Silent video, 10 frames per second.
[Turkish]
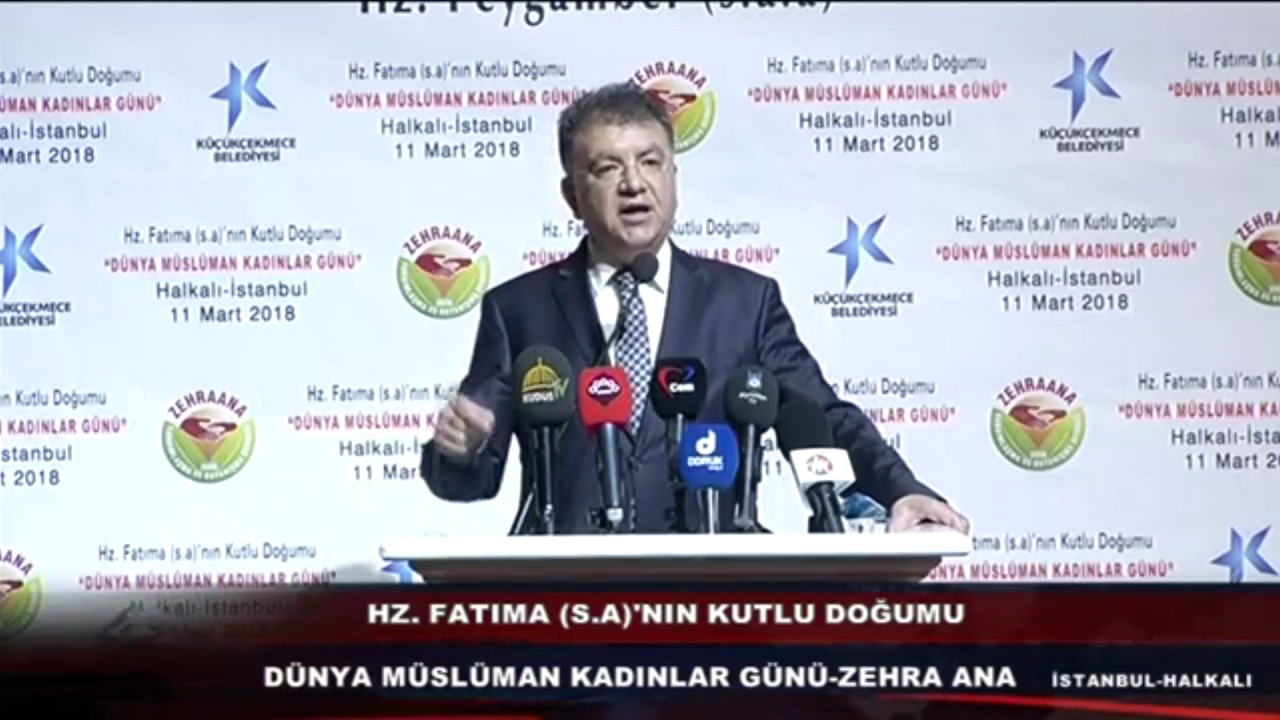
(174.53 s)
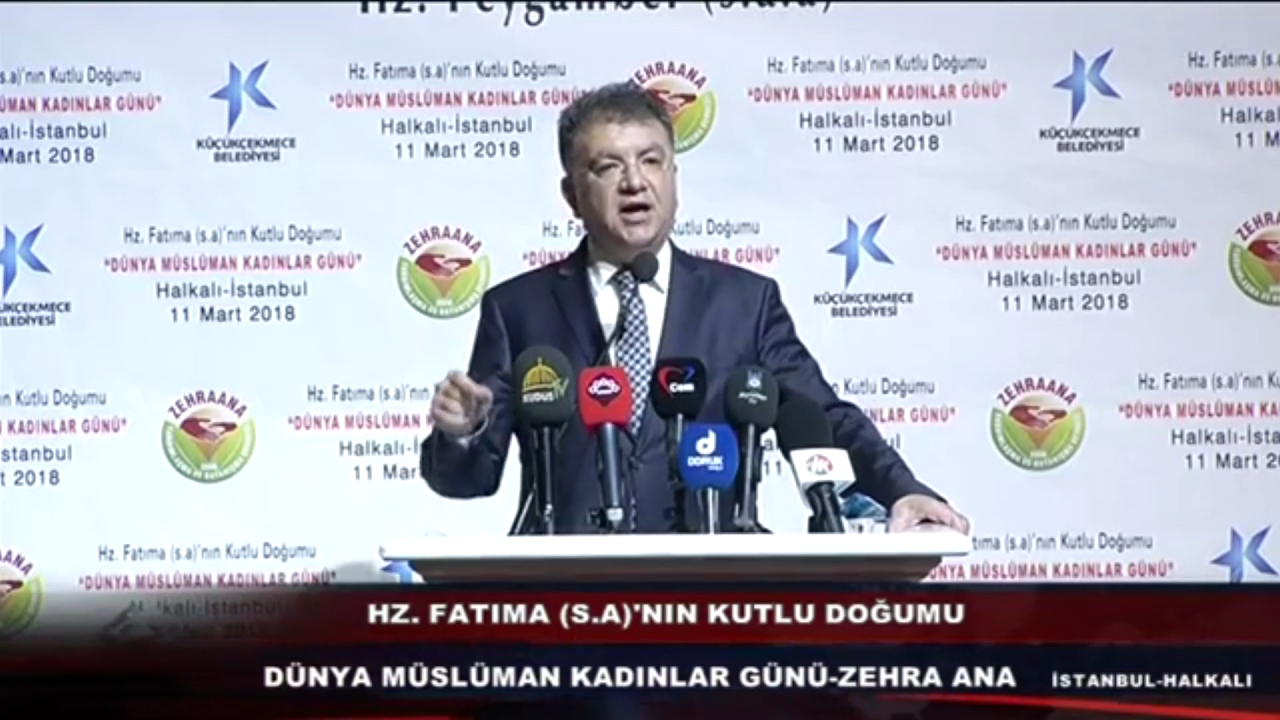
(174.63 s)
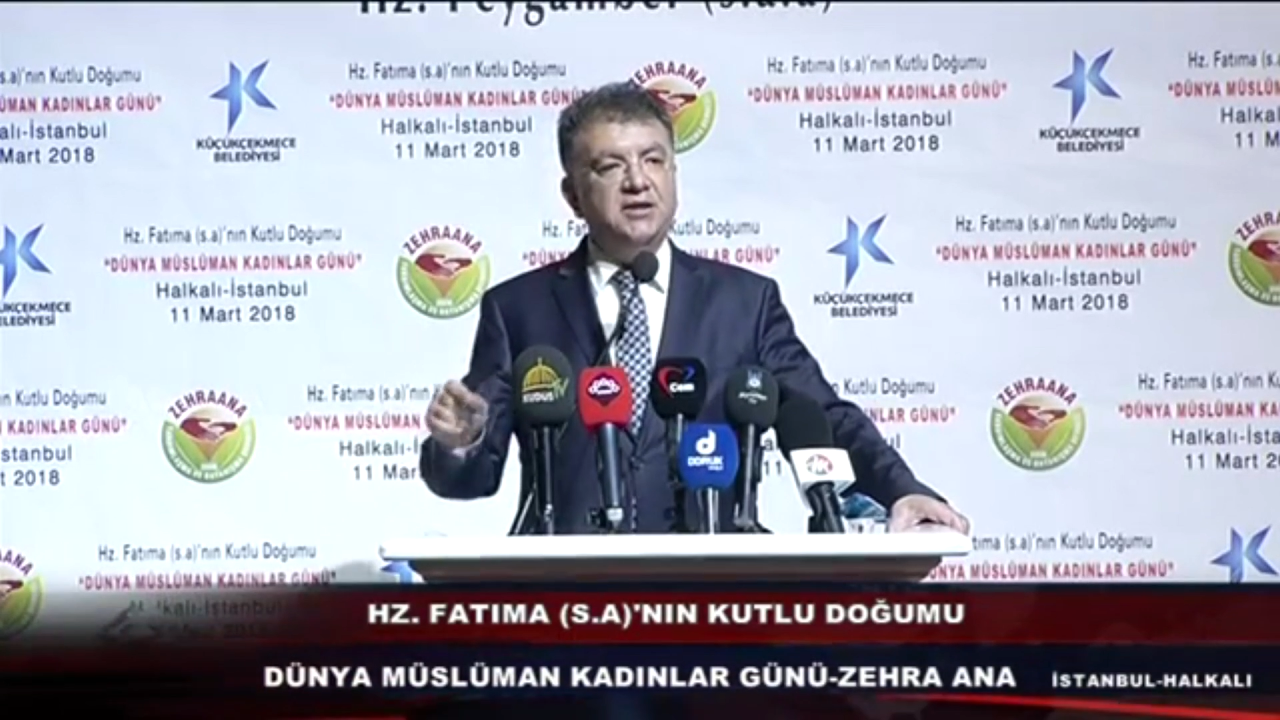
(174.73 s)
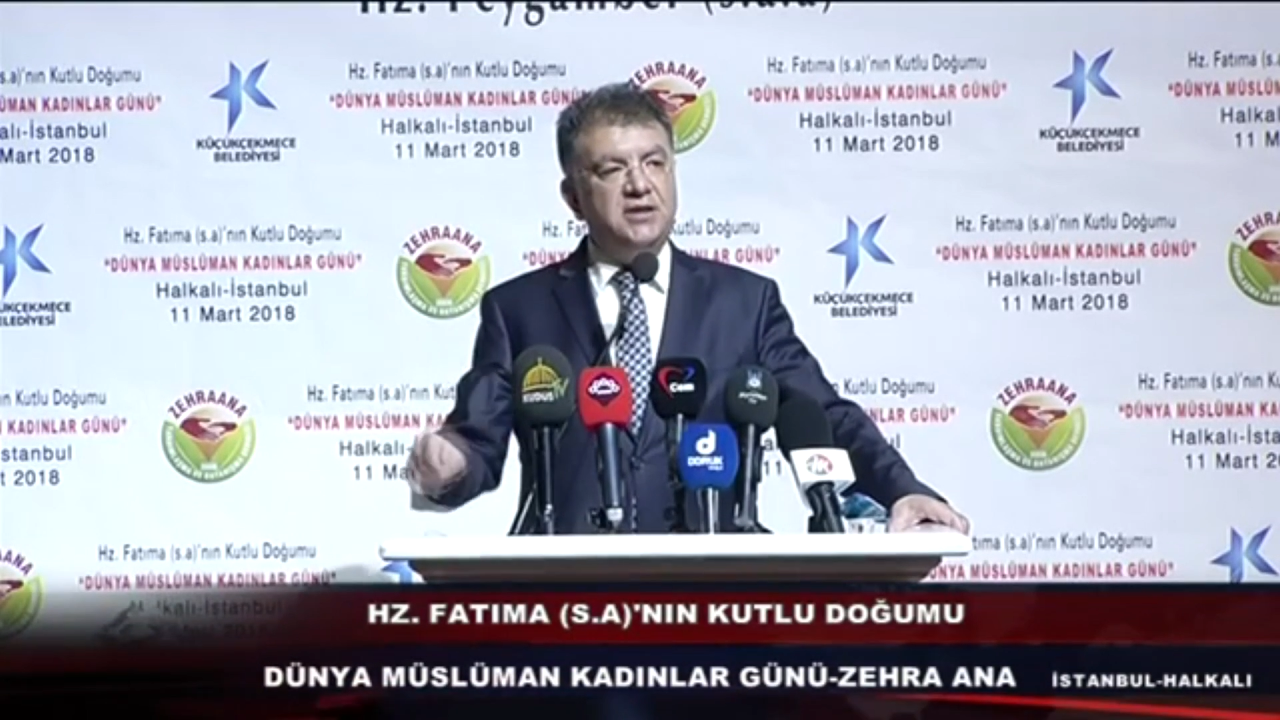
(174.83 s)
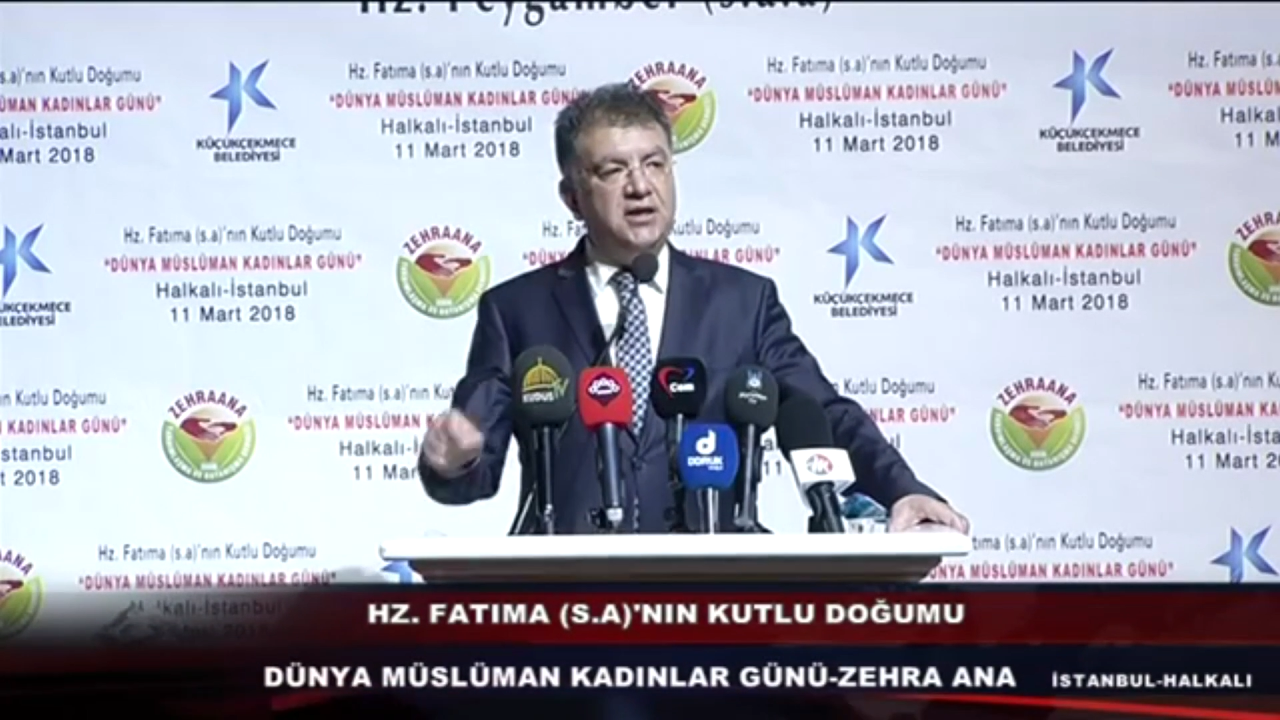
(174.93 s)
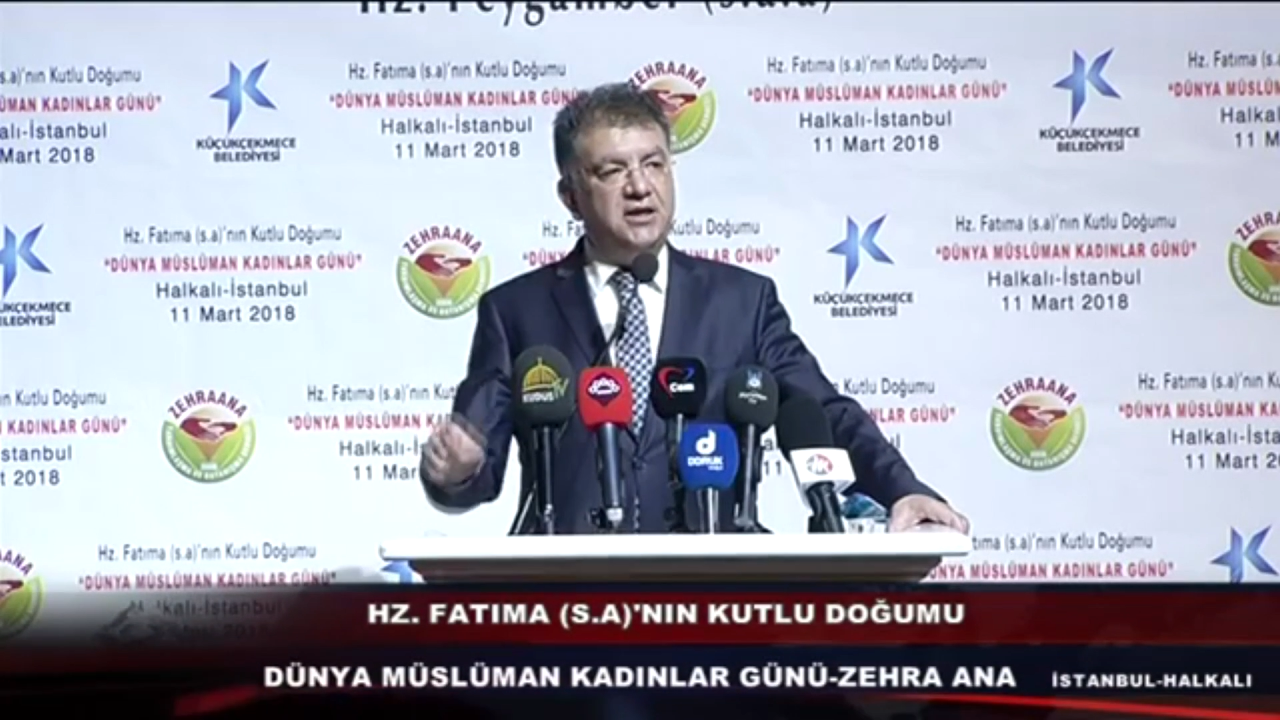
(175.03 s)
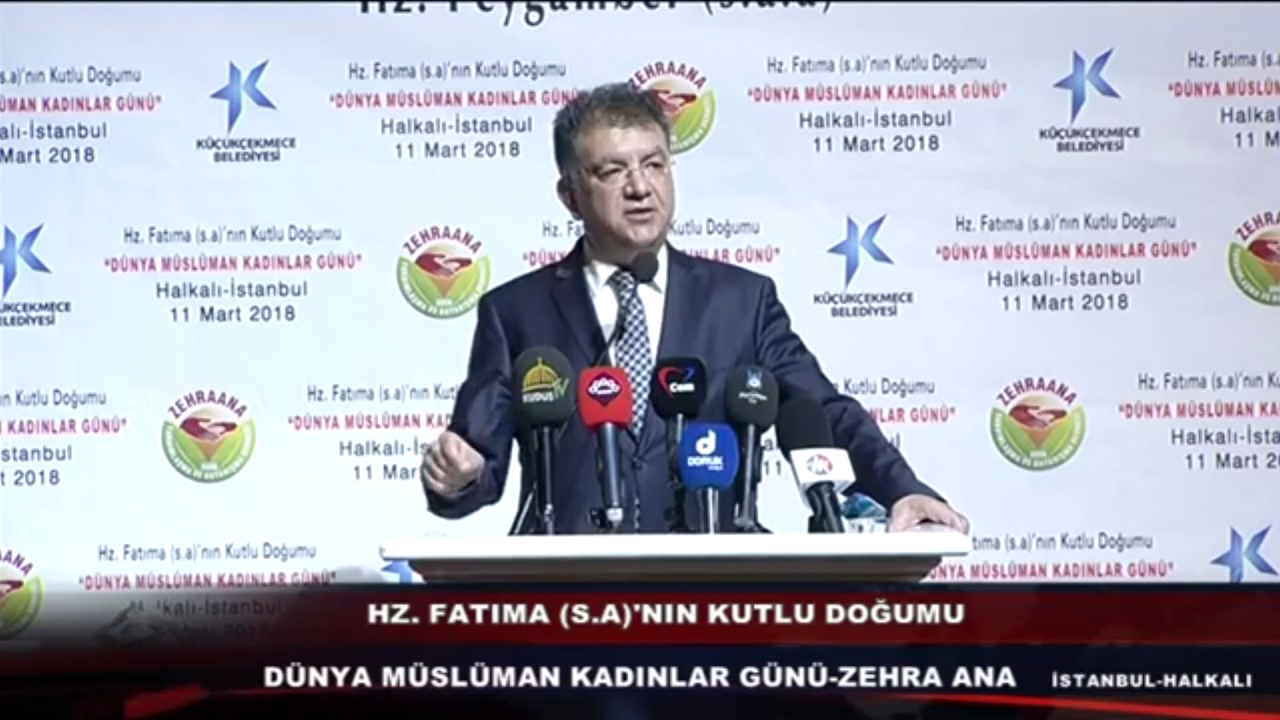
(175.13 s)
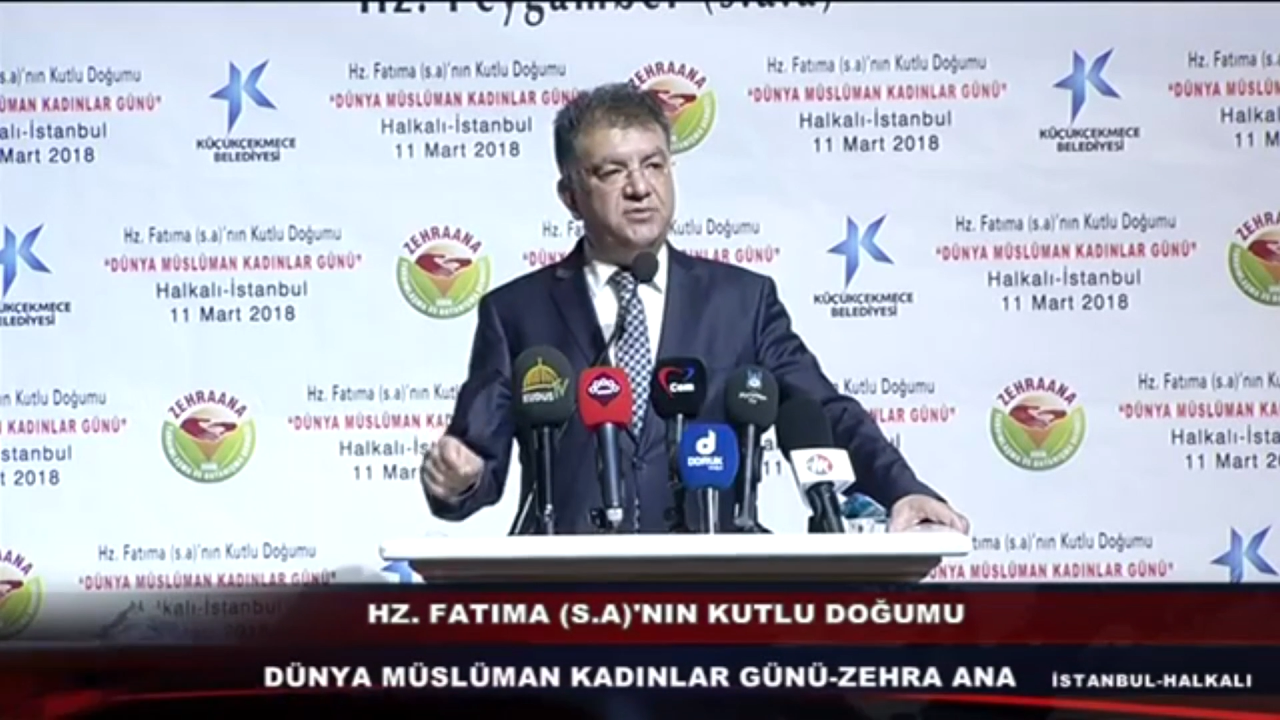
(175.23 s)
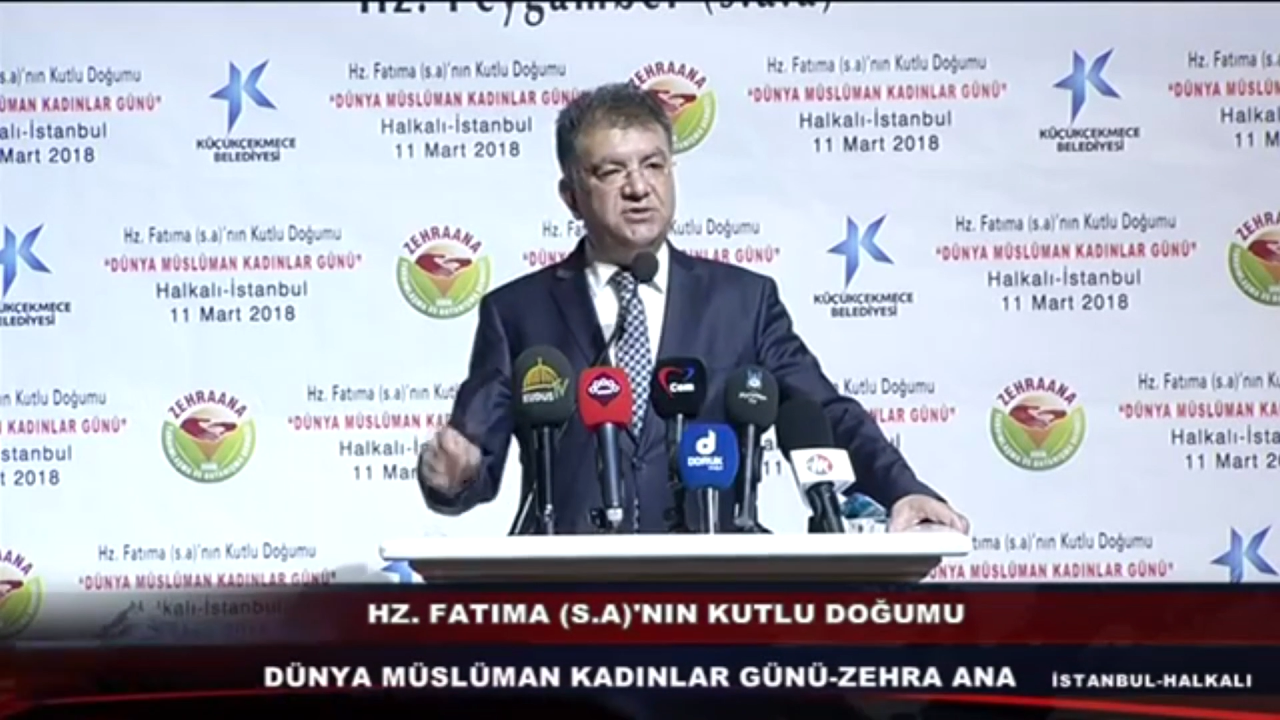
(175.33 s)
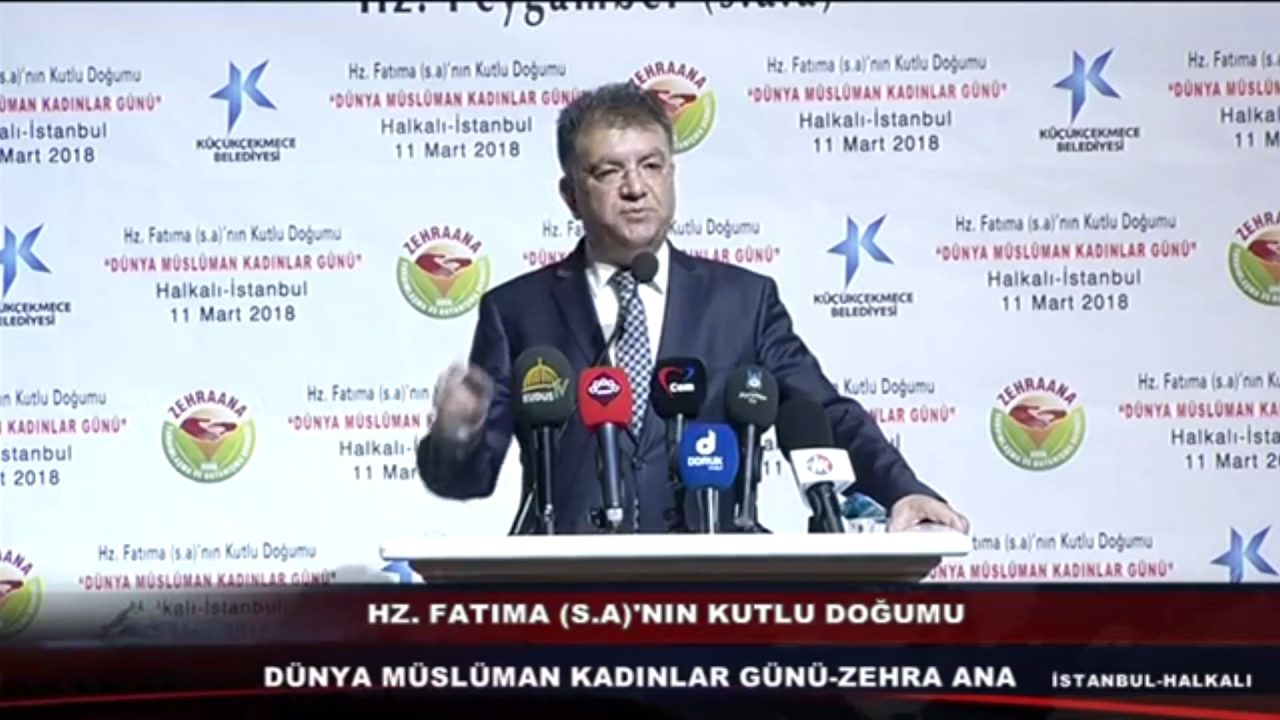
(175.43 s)

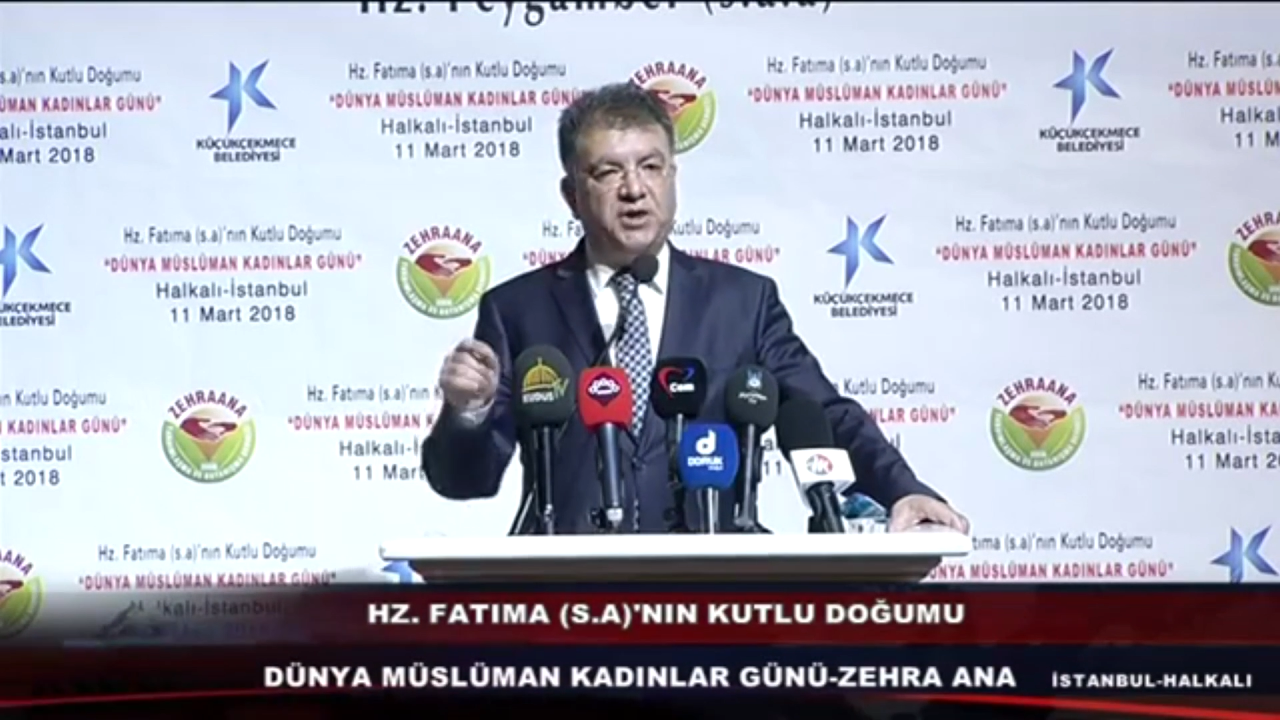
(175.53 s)
annelerimiz,